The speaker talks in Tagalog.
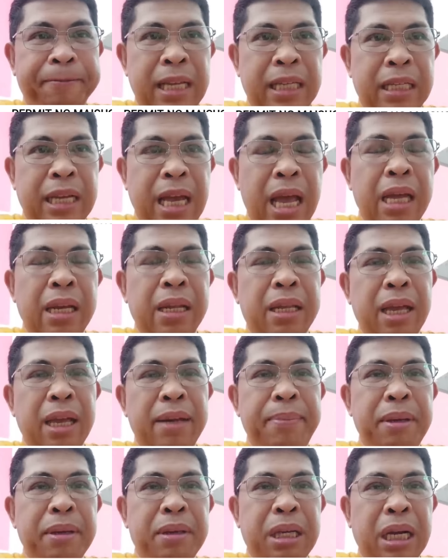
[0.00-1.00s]
sa
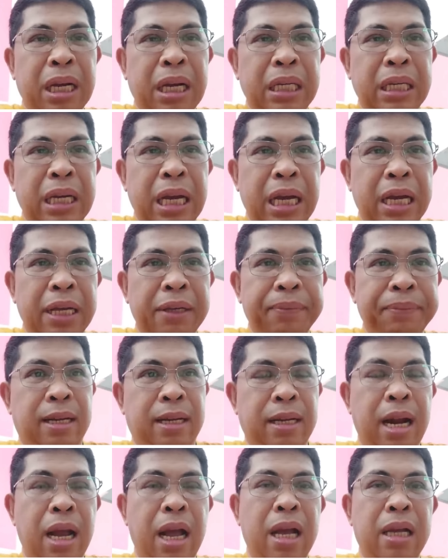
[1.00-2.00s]
interview sa kanya
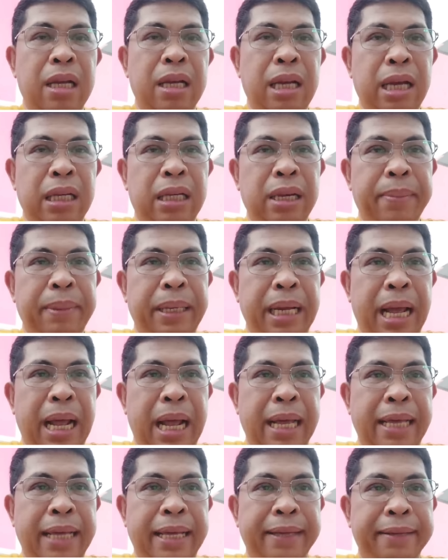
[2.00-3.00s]
ng
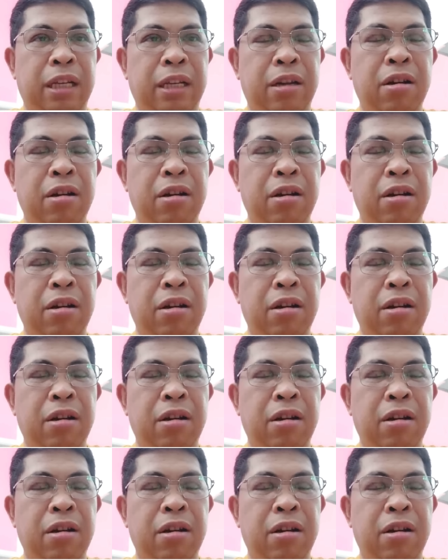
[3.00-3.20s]
Seminay.